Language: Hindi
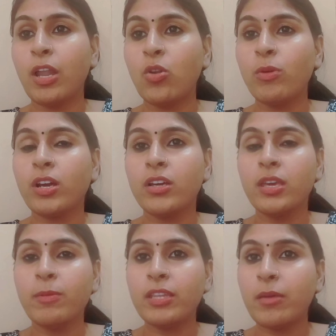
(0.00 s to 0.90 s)
बालों में
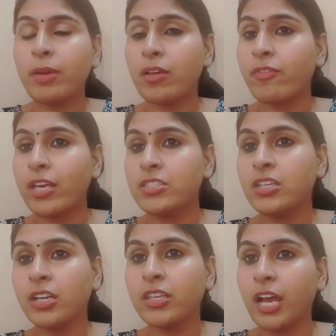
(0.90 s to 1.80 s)
कंगी पता है मैं
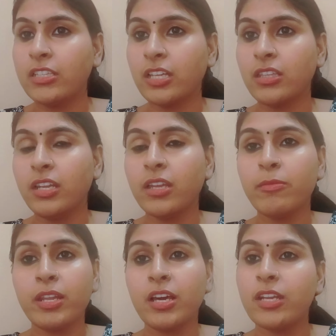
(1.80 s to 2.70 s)
वैसी करके आ जाती
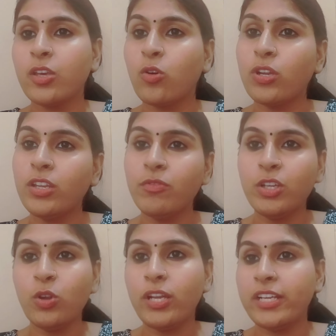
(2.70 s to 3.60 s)
लेकिन मैंने कहा नहीं कोई नहीं
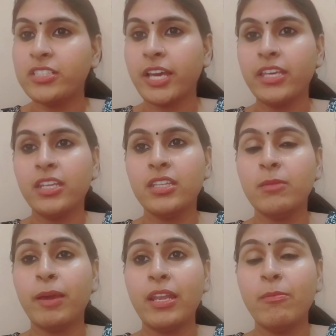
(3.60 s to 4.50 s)
वीडियो लेट जाएगी नहीं
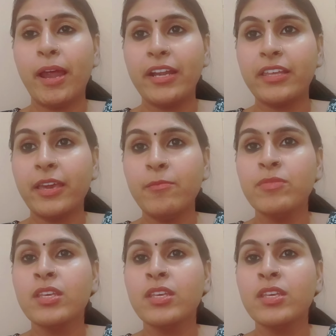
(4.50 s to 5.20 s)
थी पहले बैठ के